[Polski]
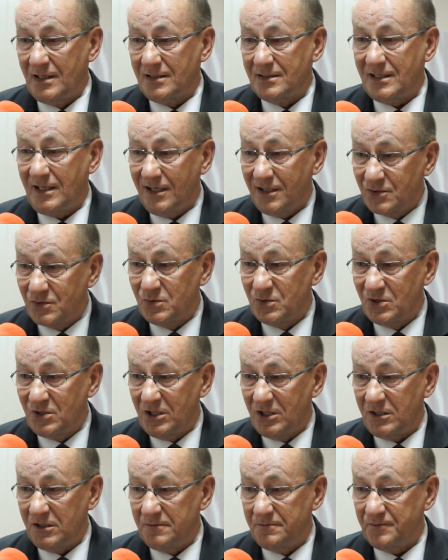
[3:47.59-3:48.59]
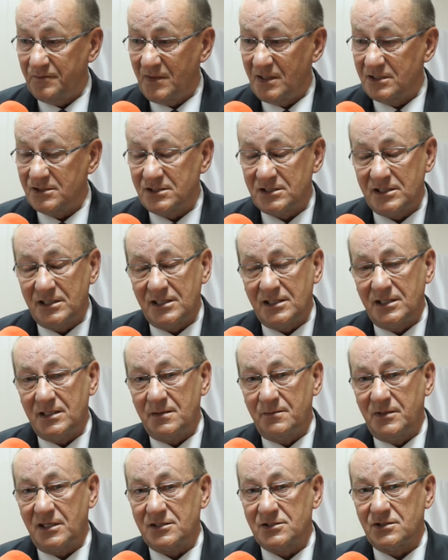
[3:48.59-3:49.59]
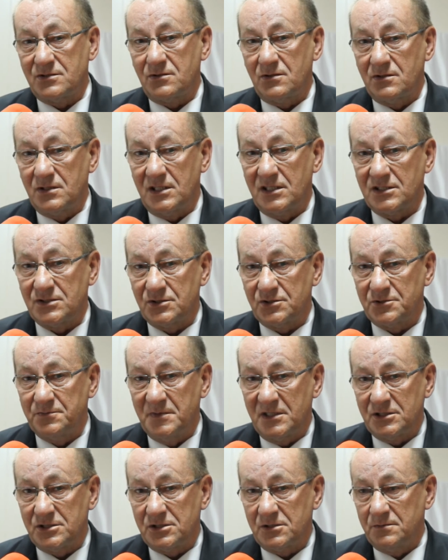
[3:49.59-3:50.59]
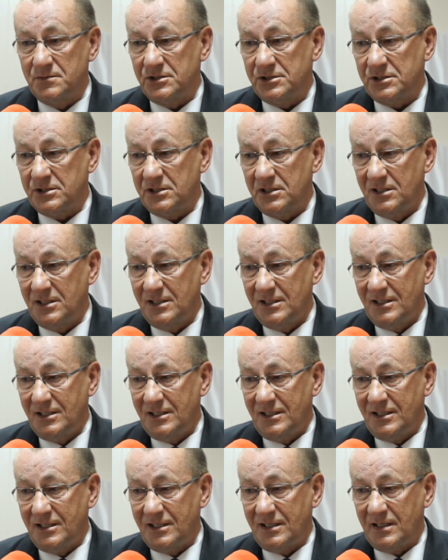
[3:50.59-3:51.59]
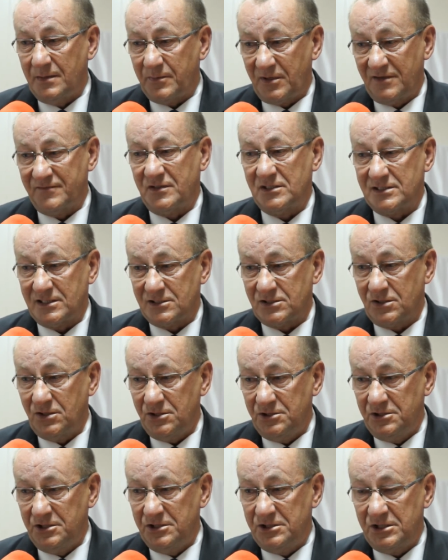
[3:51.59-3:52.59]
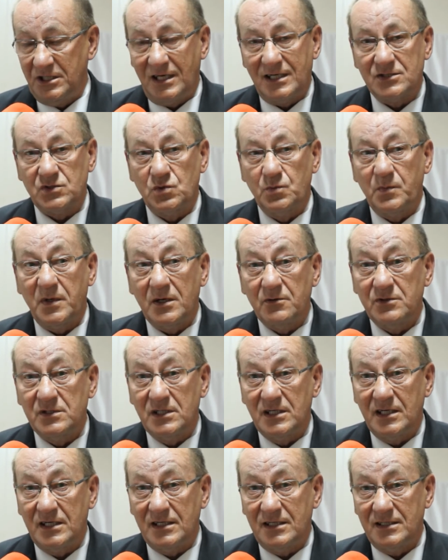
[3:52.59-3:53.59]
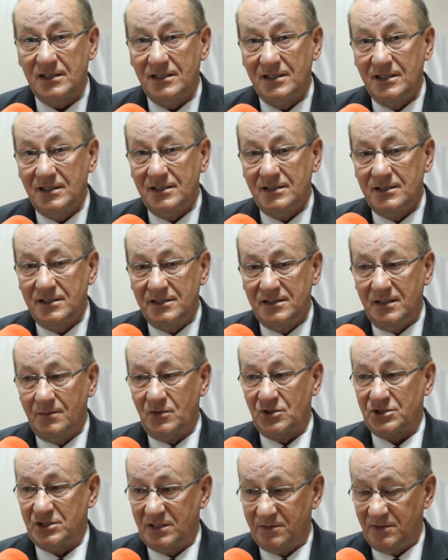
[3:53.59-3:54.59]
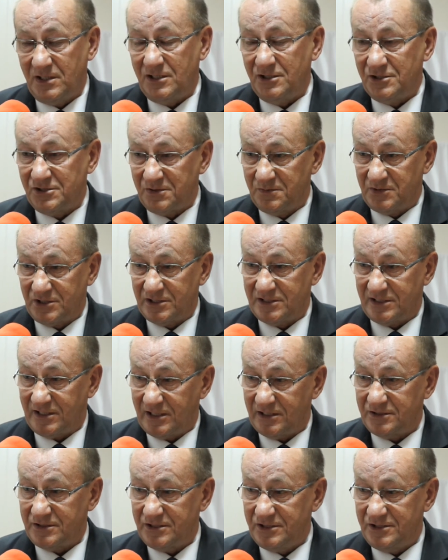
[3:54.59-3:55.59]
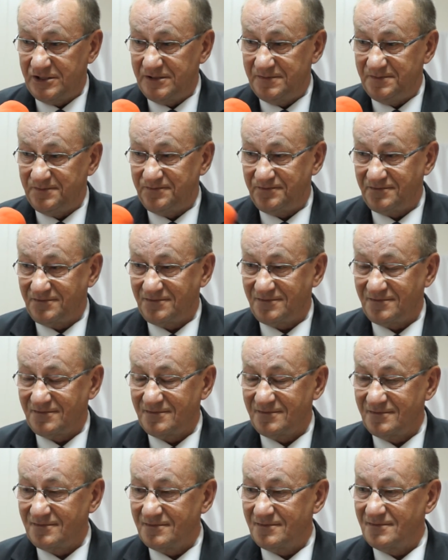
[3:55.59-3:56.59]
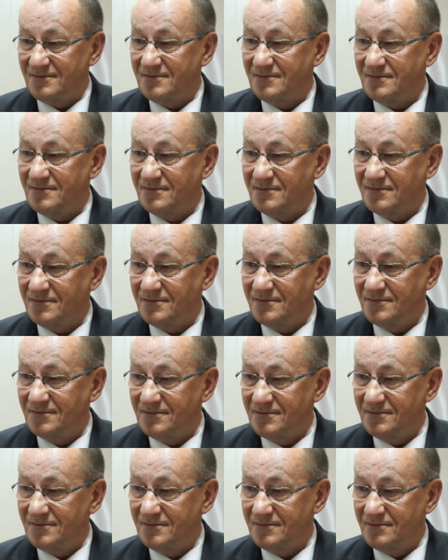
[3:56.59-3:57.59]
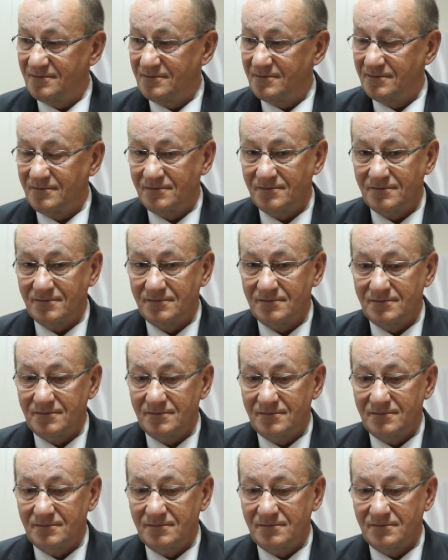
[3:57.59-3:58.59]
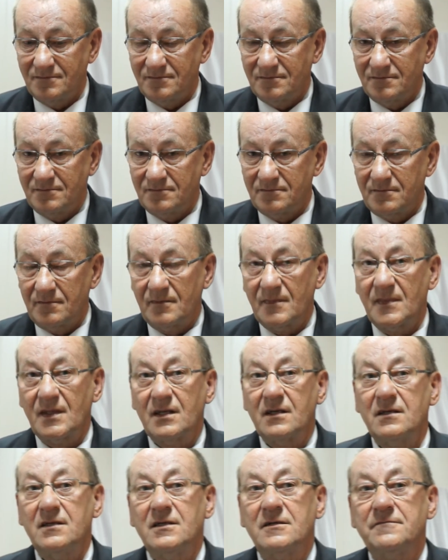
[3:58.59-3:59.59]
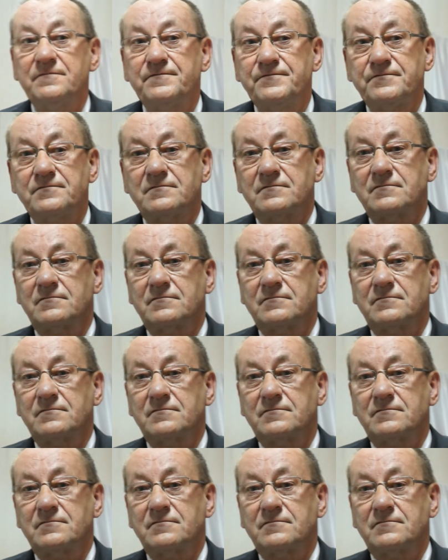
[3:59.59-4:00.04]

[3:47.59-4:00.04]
tak długo, że bardzo trudno jest już mnie czymś naprawdę zaskoczyć, a zupełnie nie można mnie niczym przestraszyć. Y czego można się spodziewać? Bo mówi pan tutaj, e, porównuje tutaj